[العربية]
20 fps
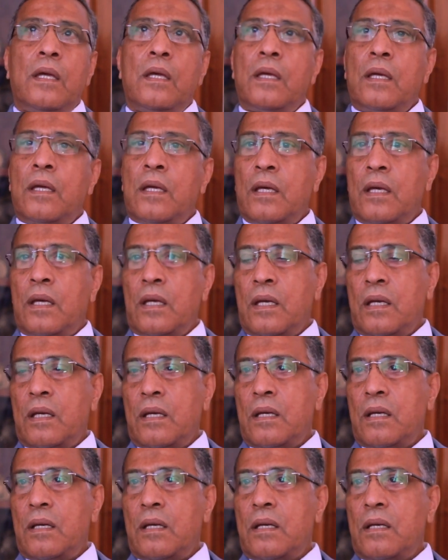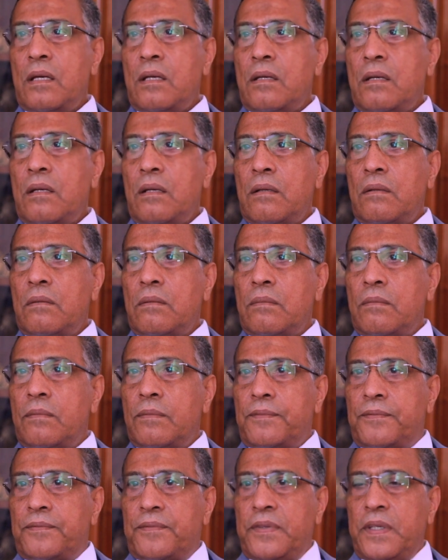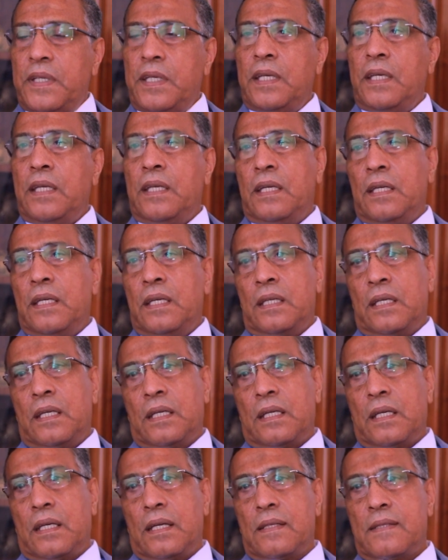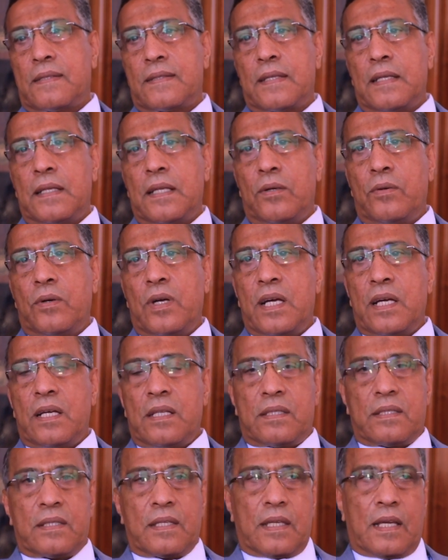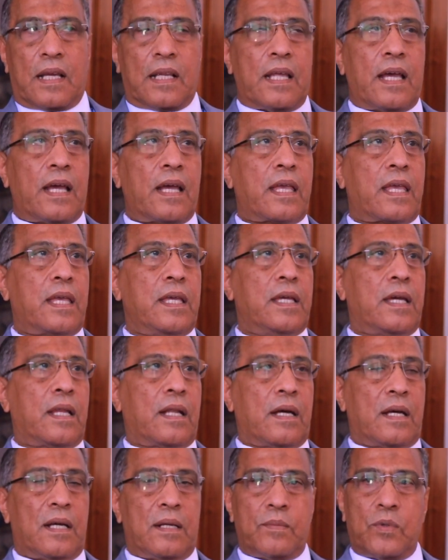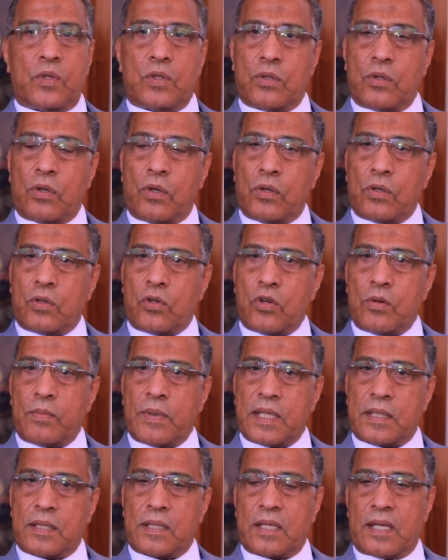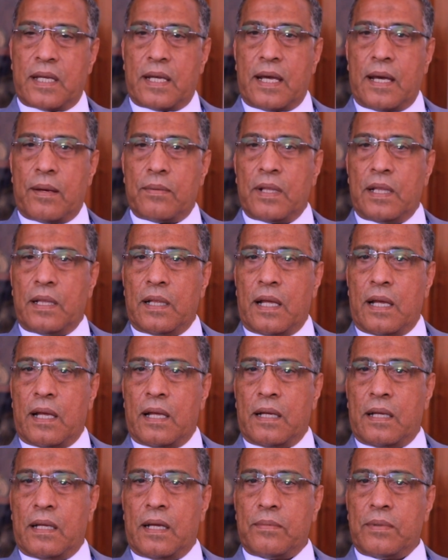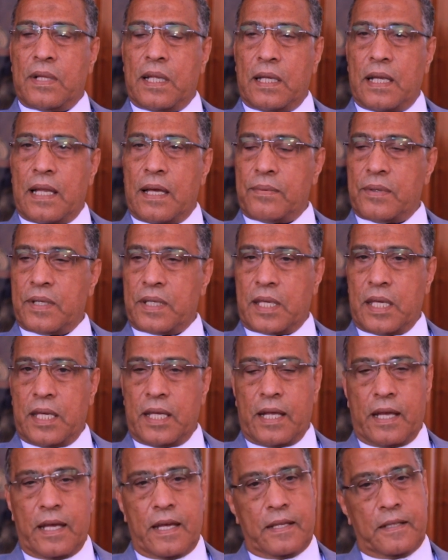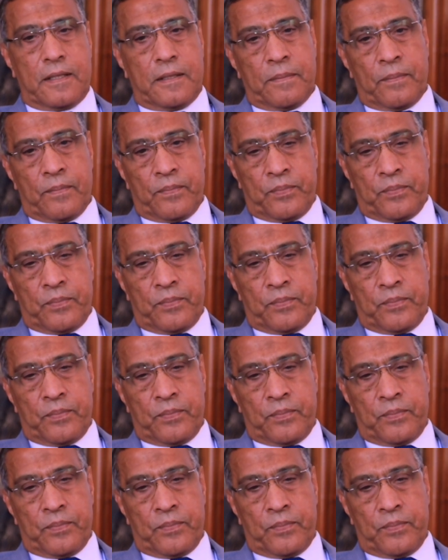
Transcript: آه، في السنوات الأخيرة منذ حكومة عبد الله عبد الإله بن كيران